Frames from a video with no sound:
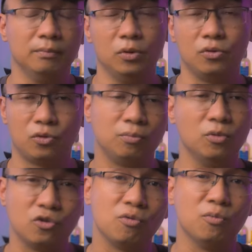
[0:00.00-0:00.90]
mùi sung,
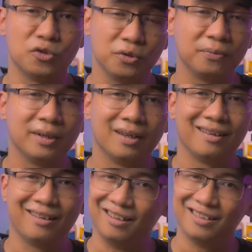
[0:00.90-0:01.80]
mùi sung, mùi sung,
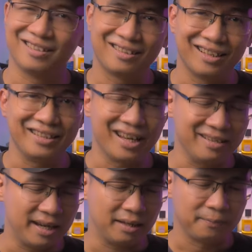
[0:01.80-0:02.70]
à, rất là nhẹ
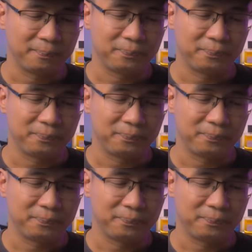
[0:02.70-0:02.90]
nhàng.